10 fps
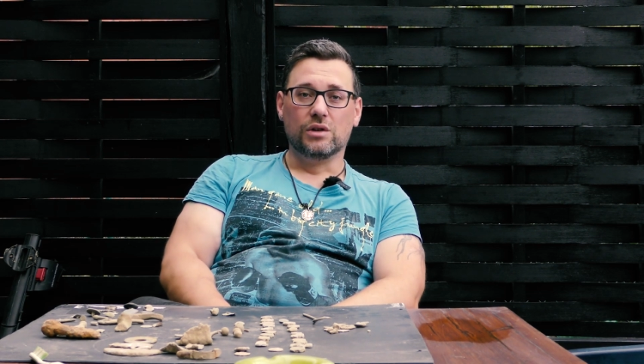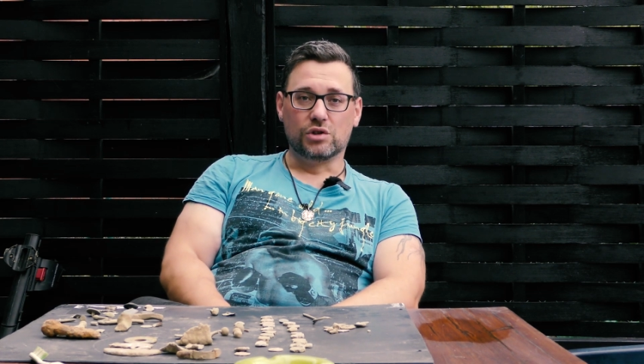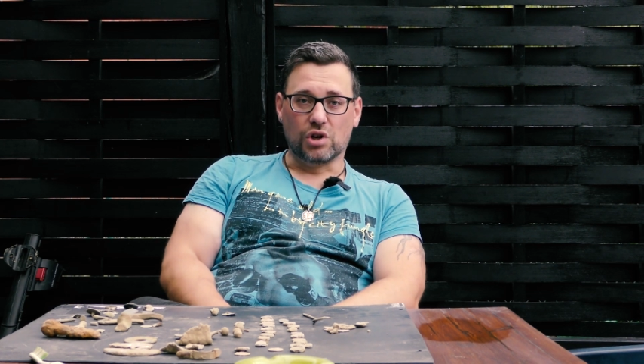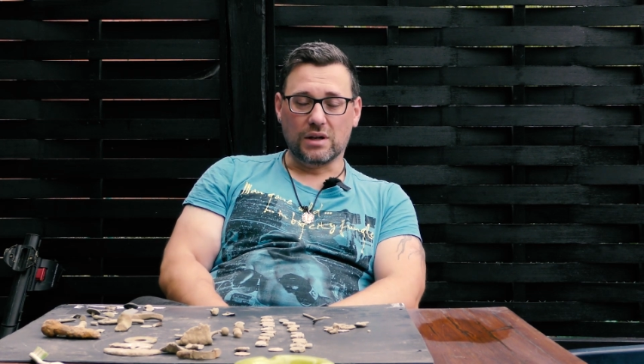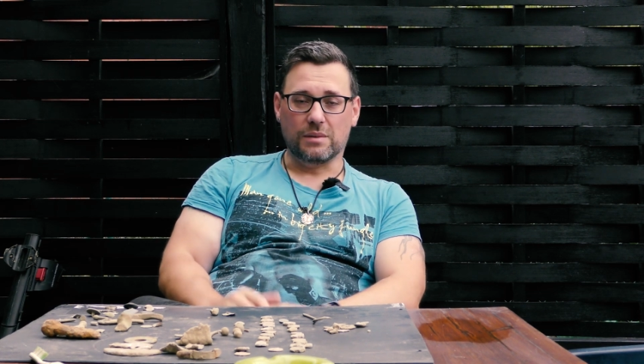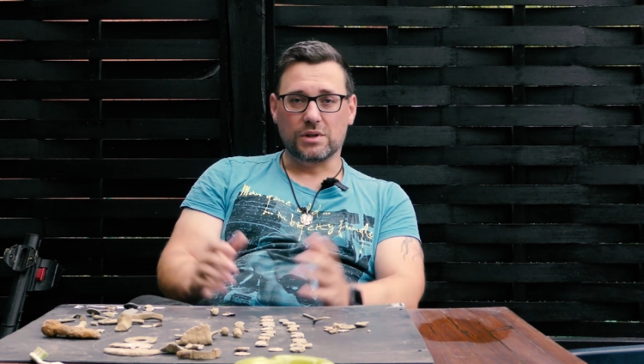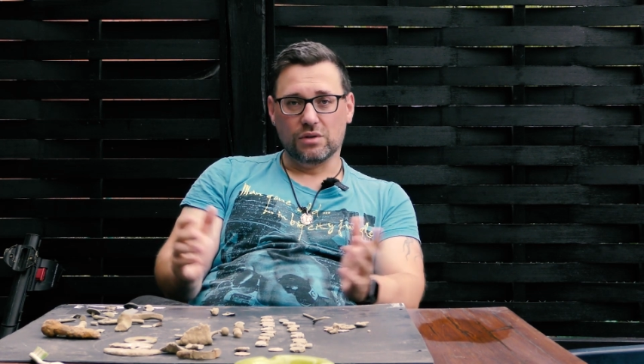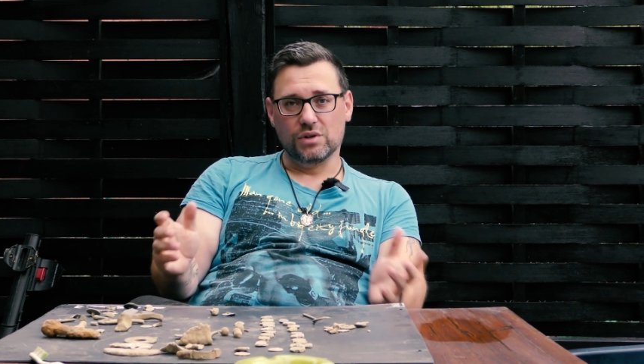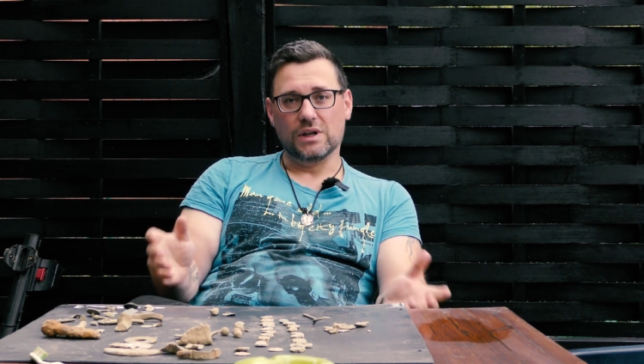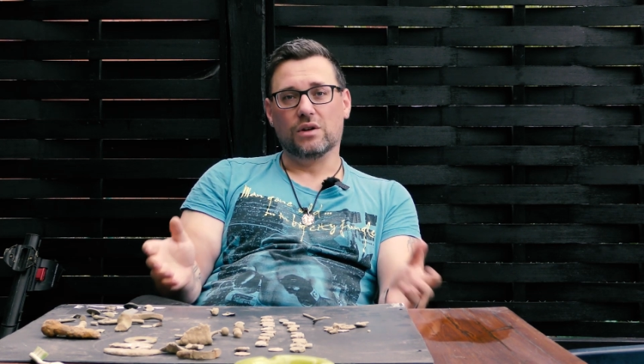Schrott habe ich
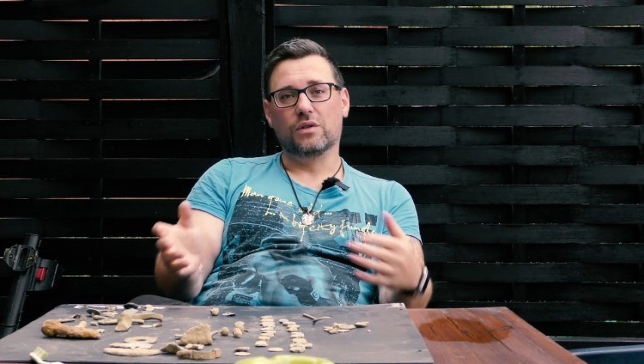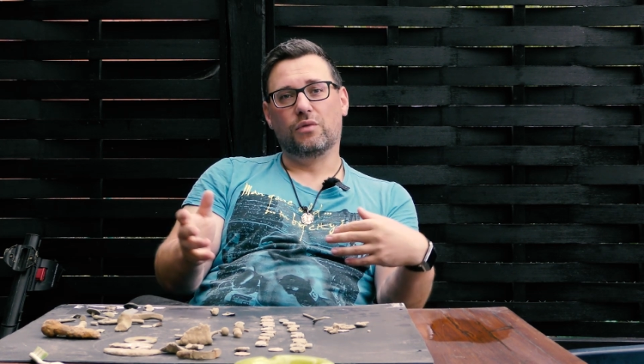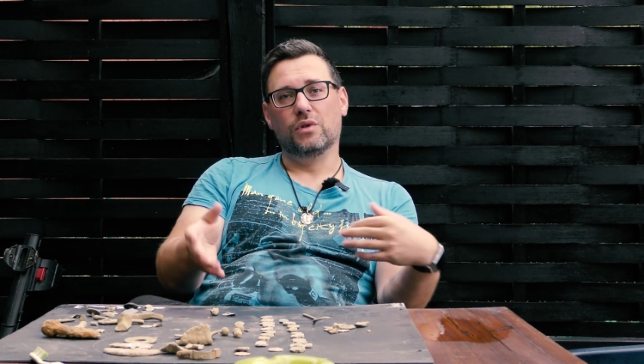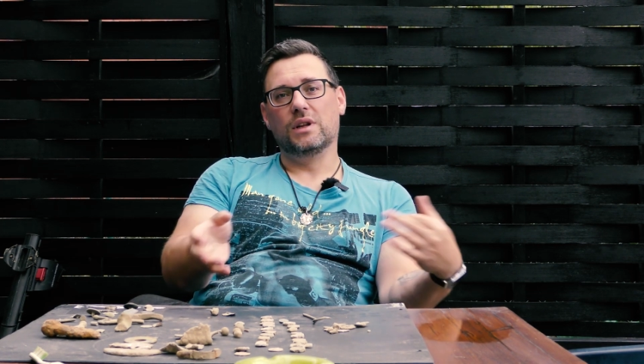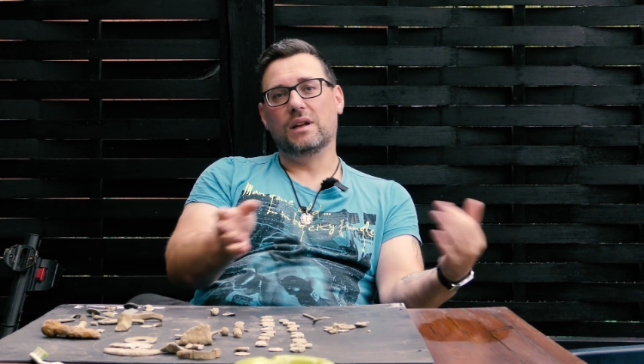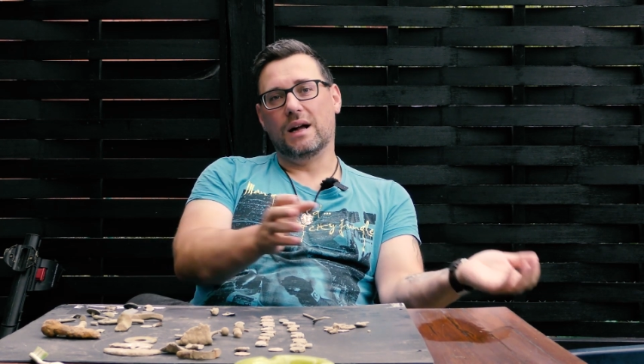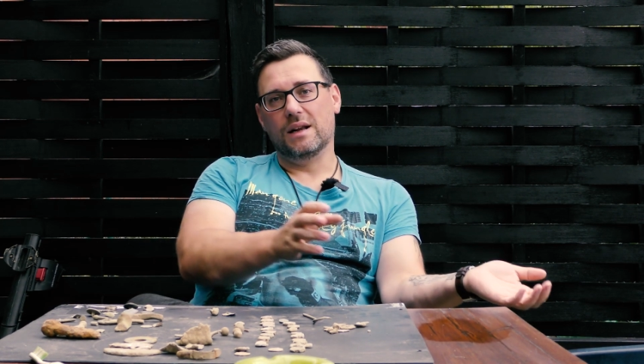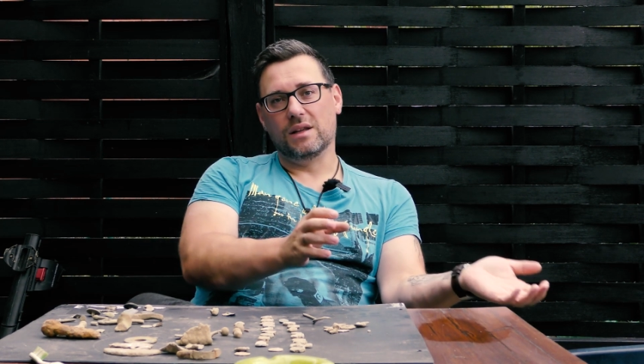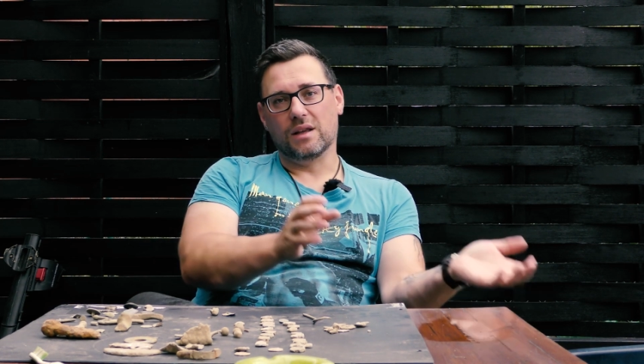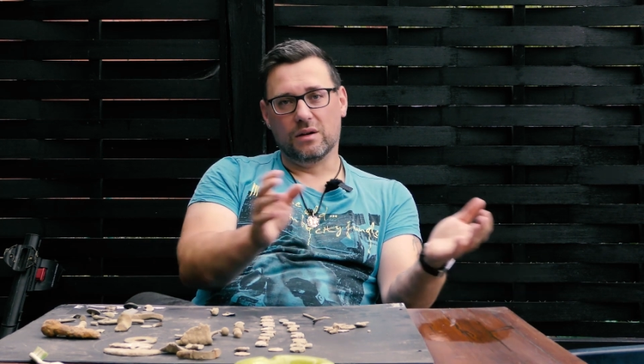natürlich auch gefunden, den
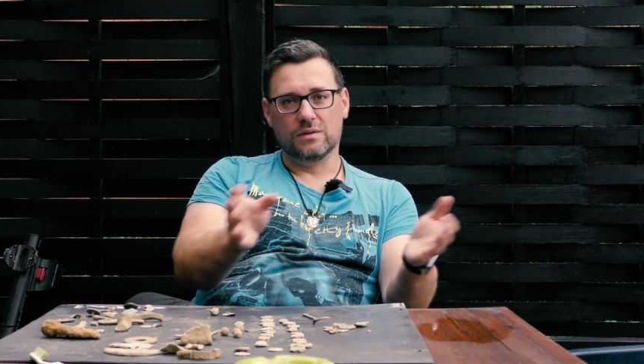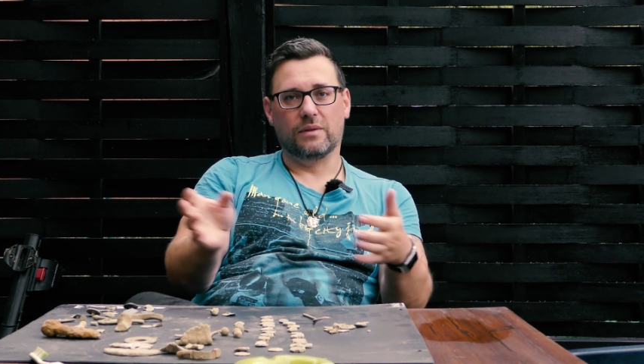halte ich raus,